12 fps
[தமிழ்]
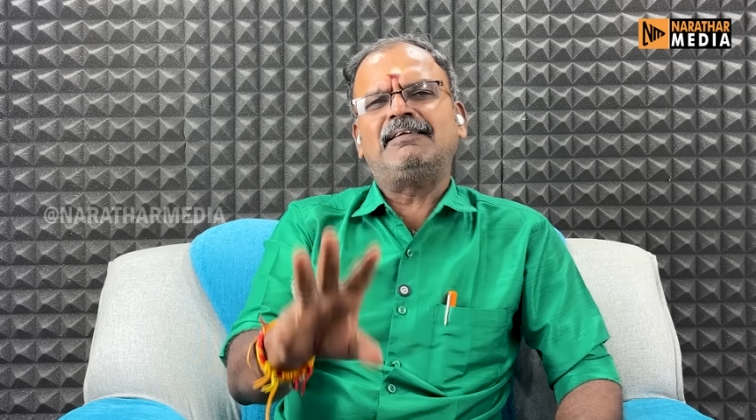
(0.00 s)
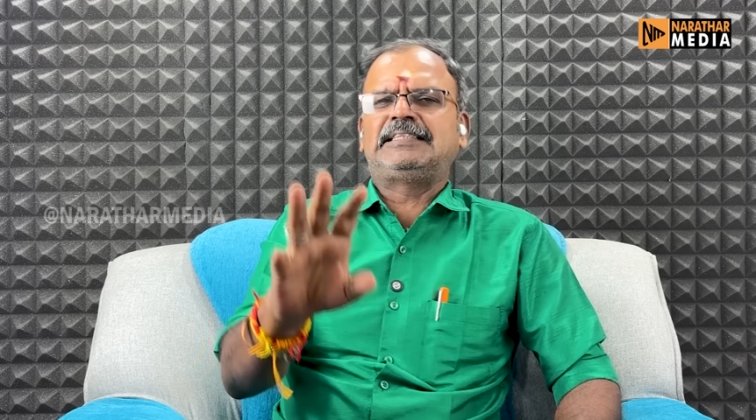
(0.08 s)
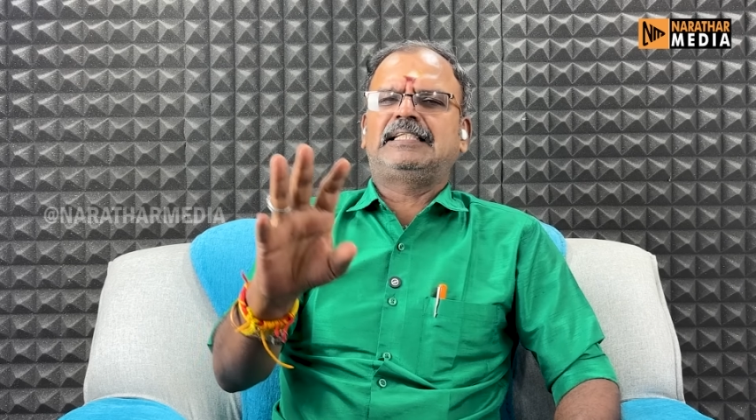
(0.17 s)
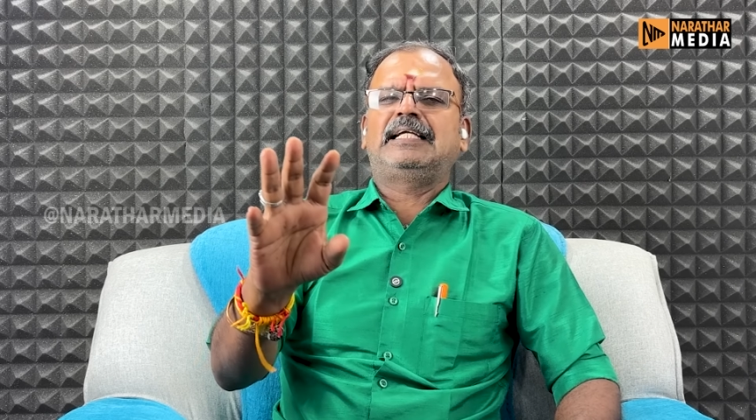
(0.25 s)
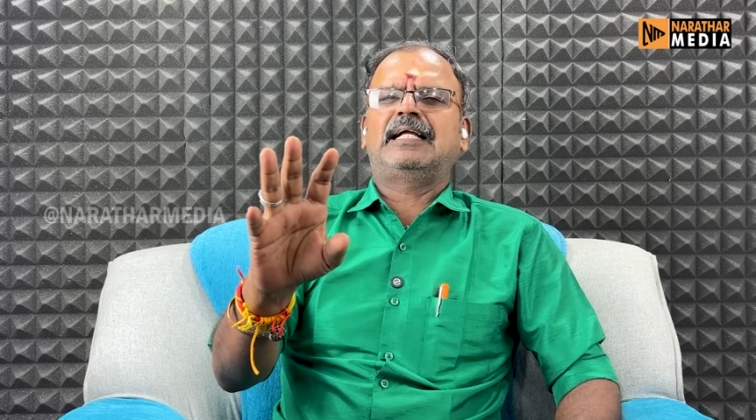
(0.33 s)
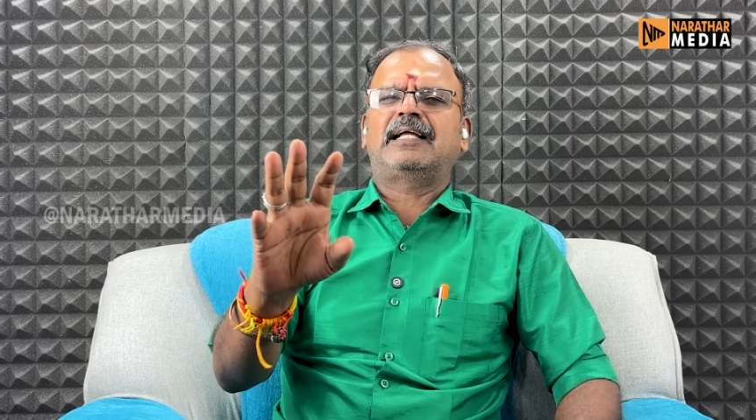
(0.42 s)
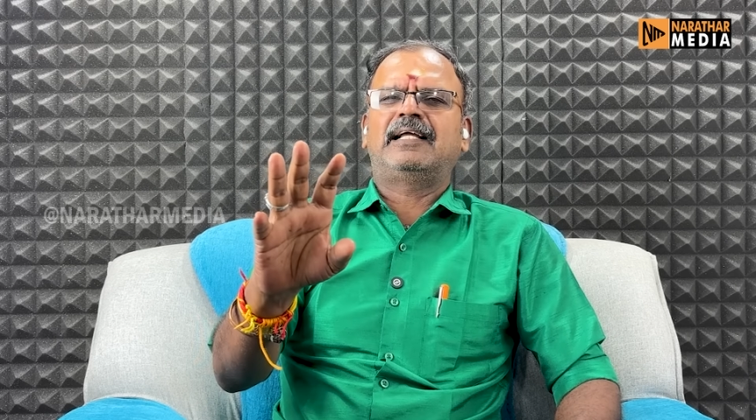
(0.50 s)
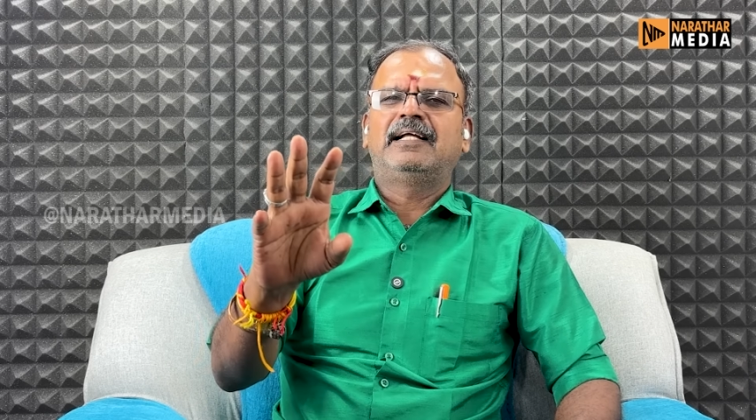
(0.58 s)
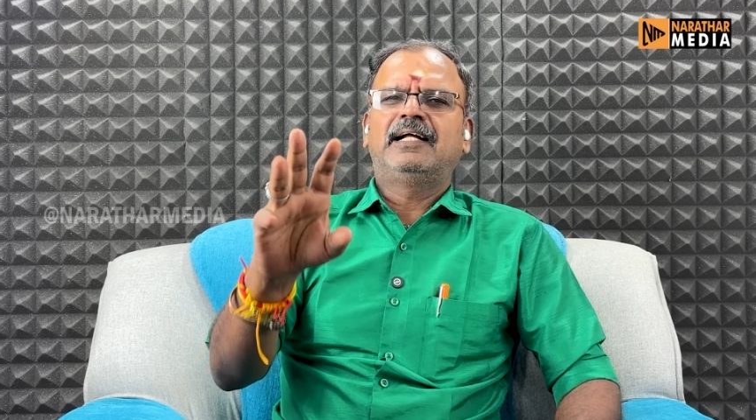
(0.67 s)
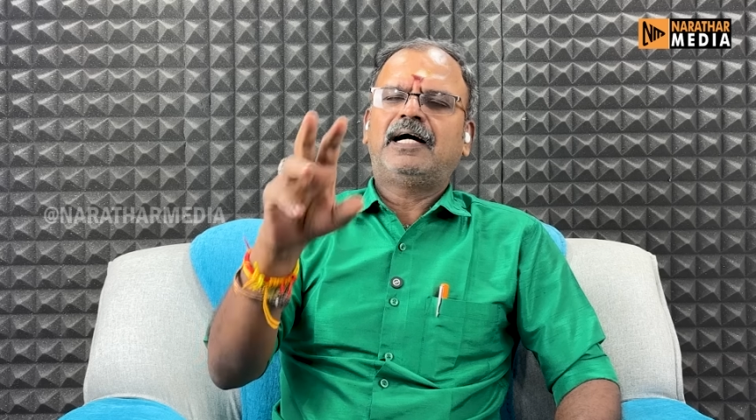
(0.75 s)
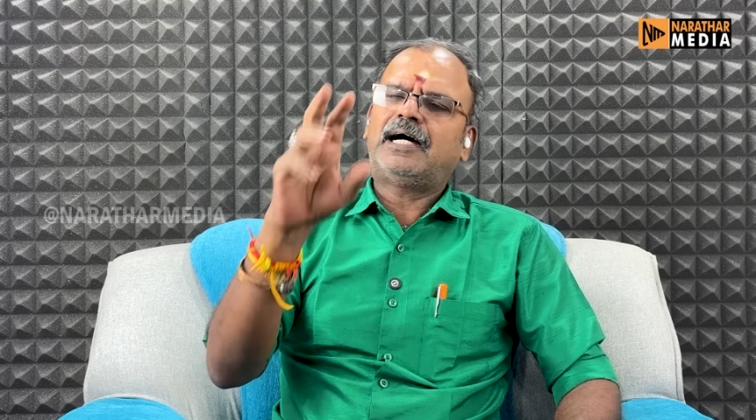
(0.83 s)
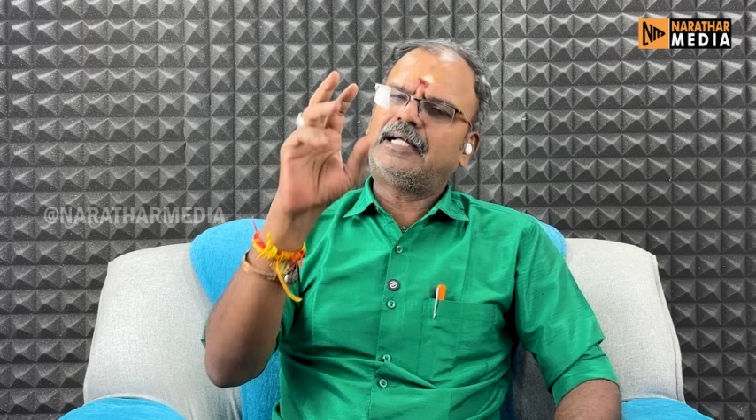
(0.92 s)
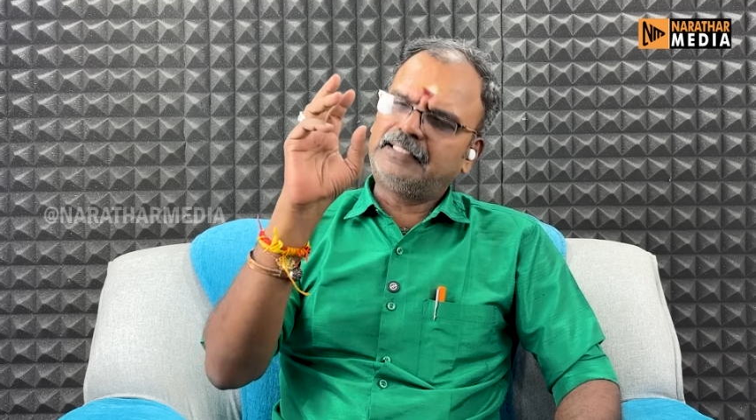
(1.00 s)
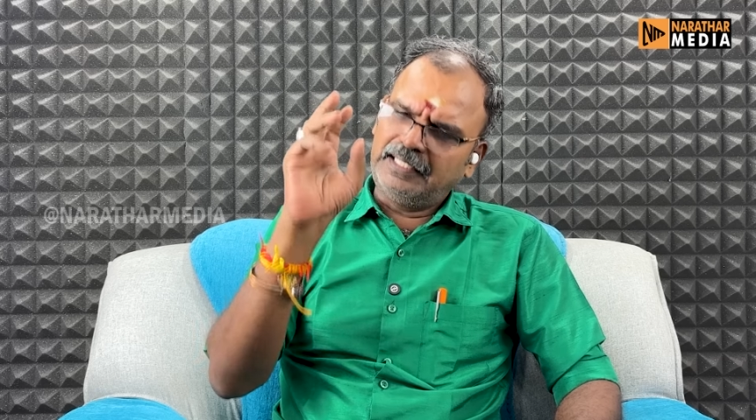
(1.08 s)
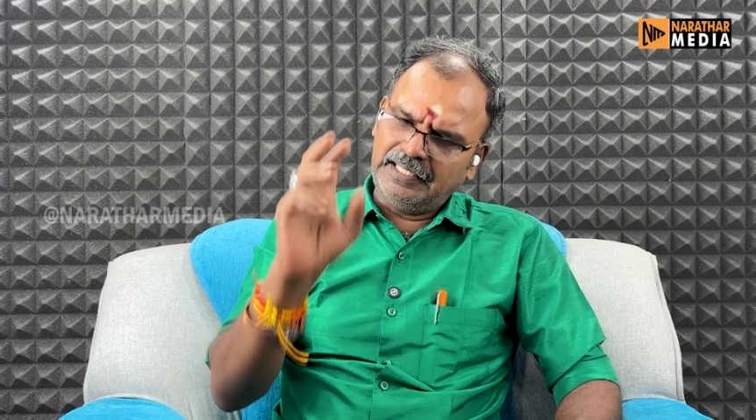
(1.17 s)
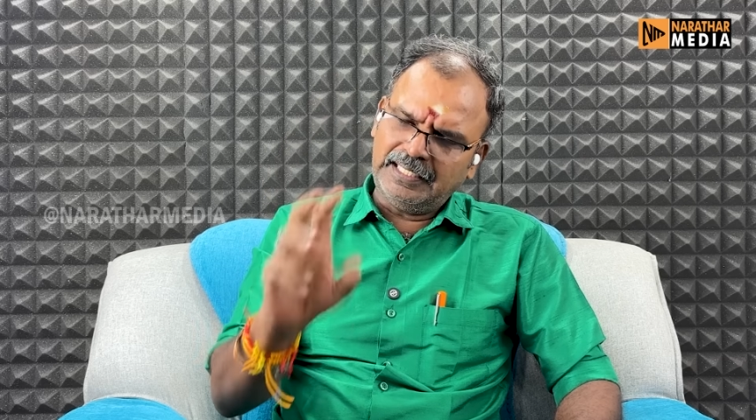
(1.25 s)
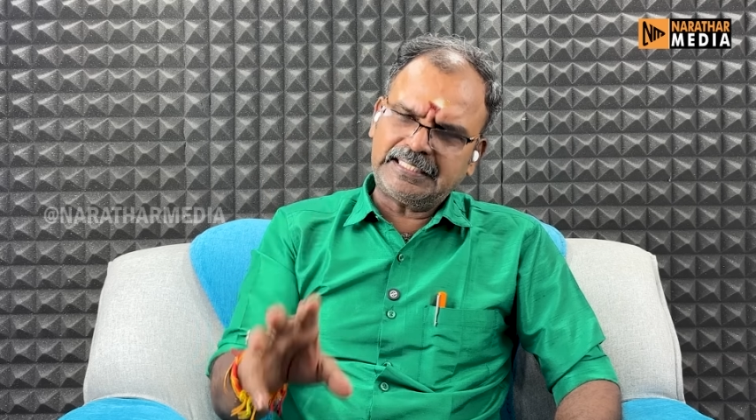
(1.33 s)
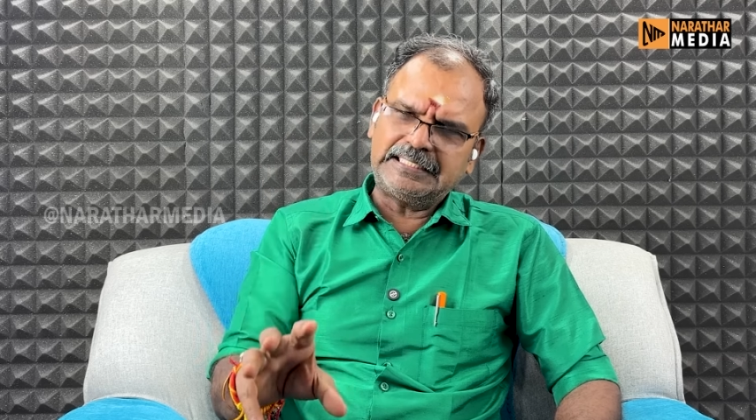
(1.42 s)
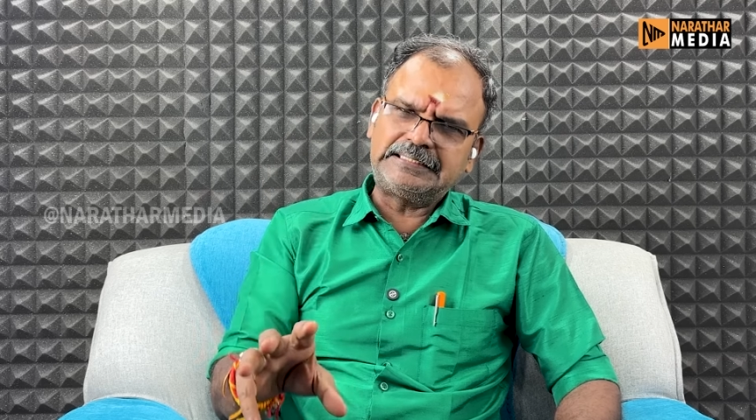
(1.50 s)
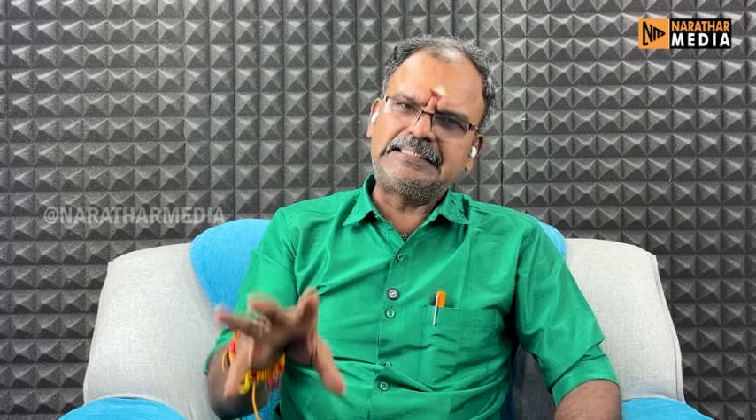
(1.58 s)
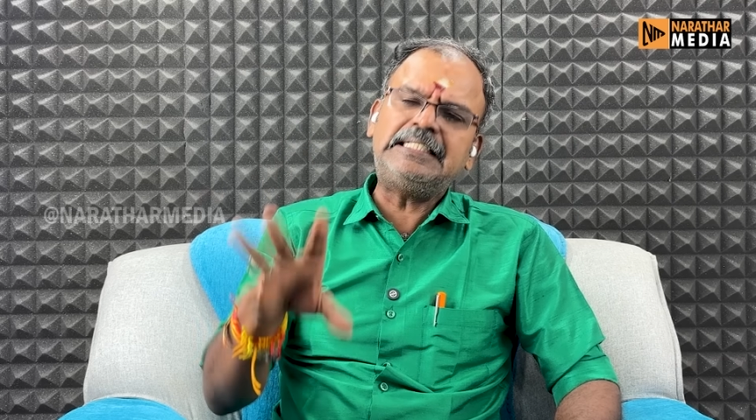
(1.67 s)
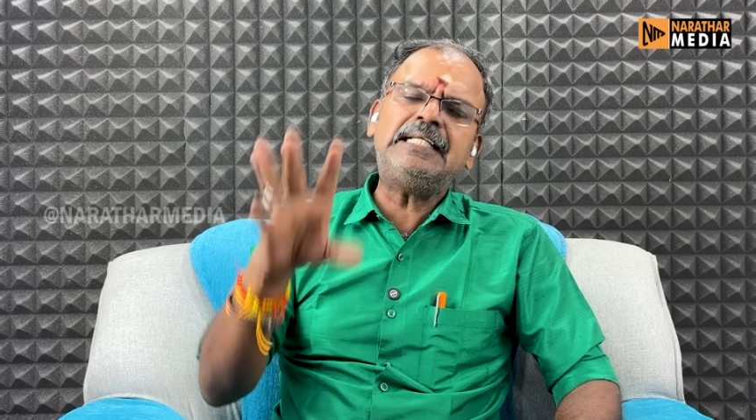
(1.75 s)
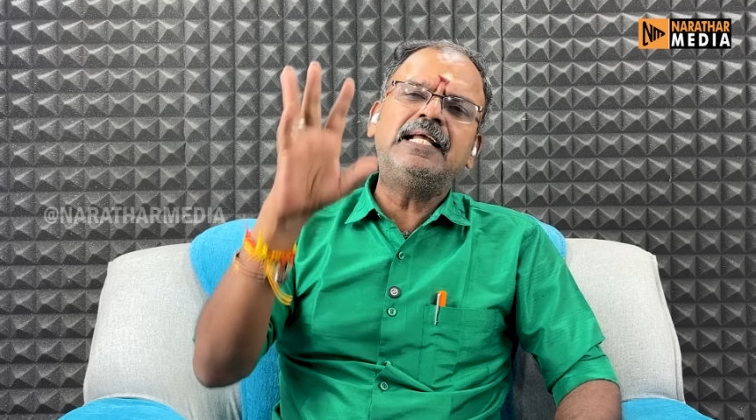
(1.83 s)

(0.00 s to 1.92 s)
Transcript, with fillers: வச்சுருக்காங்க அதே கட்சி